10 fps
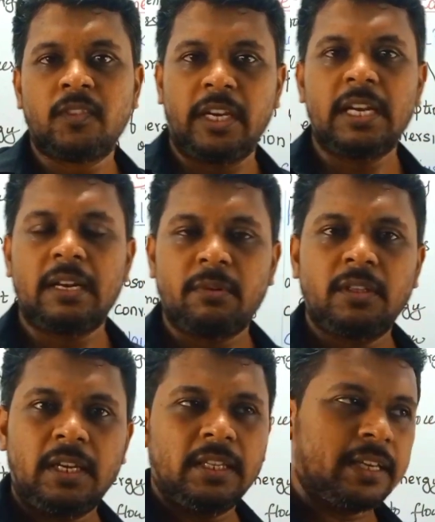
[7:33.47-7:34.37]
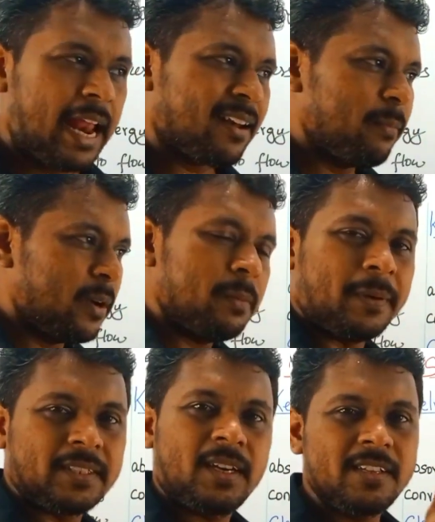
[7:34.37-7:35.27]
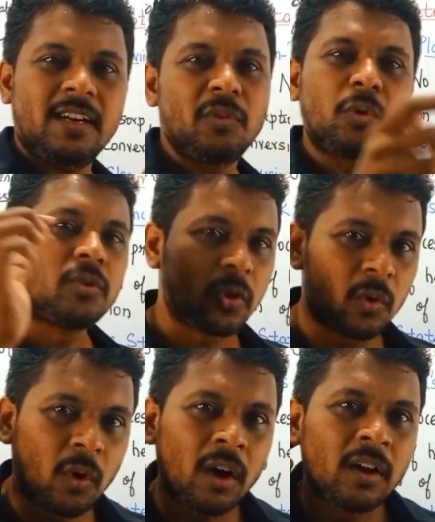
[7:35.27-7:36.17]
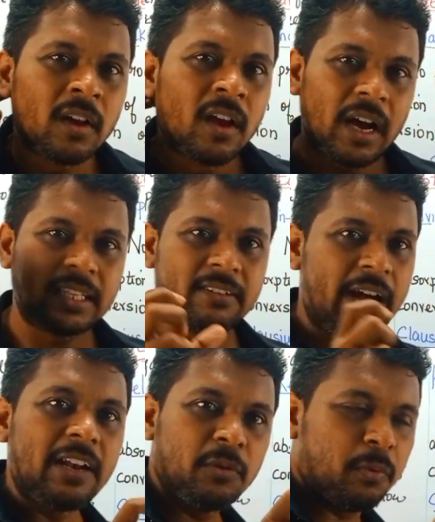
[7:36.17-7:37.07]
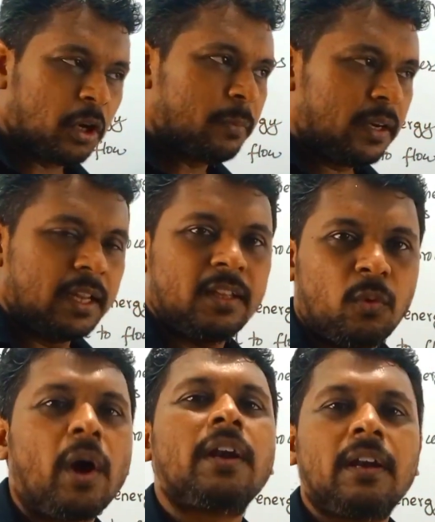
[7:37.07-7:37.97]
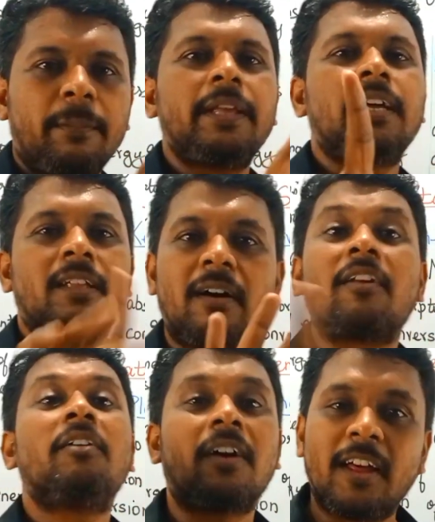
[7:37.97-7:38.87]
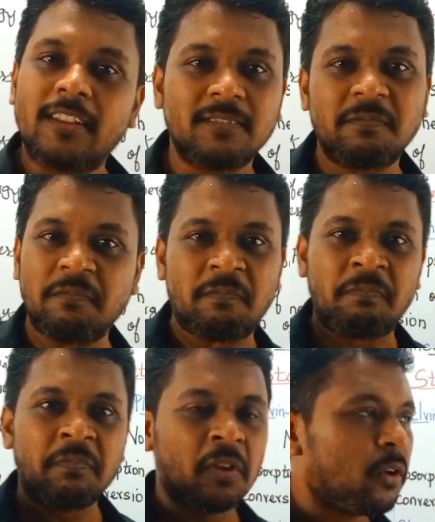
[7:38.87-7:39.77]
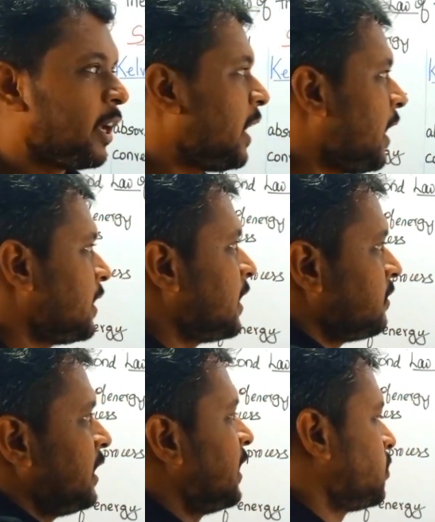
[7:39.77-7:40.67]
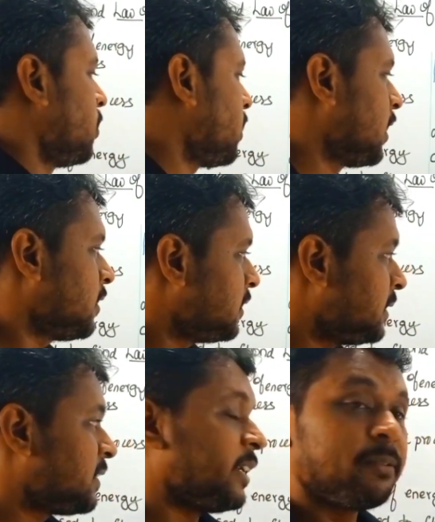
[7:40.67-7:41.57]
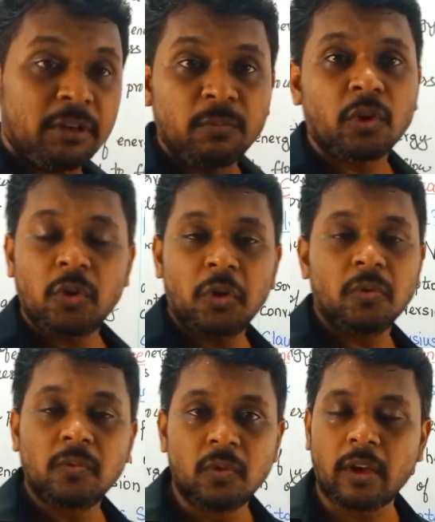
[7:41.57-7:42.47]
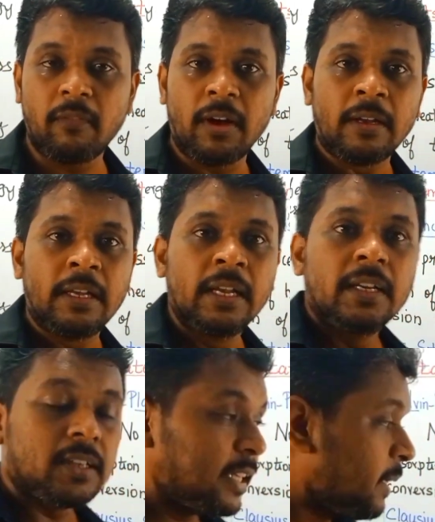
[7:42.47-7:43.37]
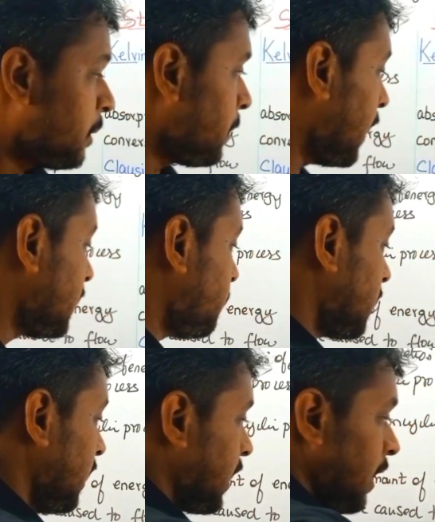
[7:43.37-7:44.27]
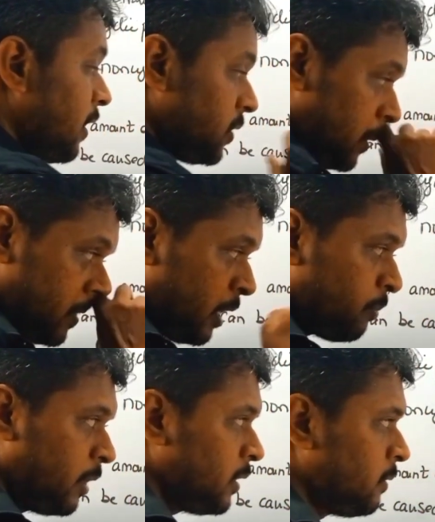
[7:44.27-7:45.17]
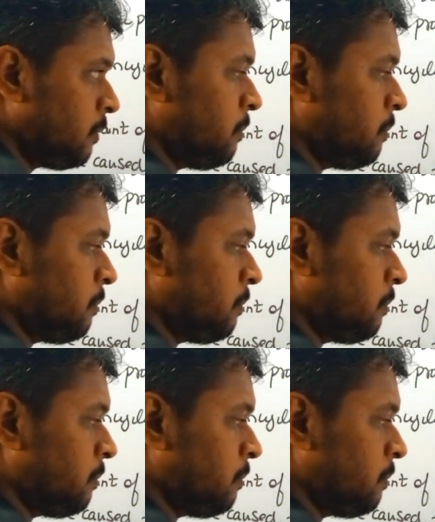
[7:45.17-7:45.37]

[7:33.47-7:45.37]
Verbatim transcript: சரிங்களா நம்ம வந்து அதை கேல்குலேட் பண்ணுற பர்சன்டேஜில் நூறுன்னு சொல்லுவோம் அதில் வேல்யூ போடுறப்ப என்னது ஒன் அப்படிங்கிறது வரவே வராது ஓகேங்களா அதுதான் வந்து இங்கே சொல்கிறாங்க இந்த ஸ்டேட்மெண்ட்டை பொறுத்த வரைக்கும் ஓகேவா ஸோ அதே மாதிரி பாருங்கள் அடுத்து பாருங்கள் கிளாஸ் ஸ்டேட்மெண்ட்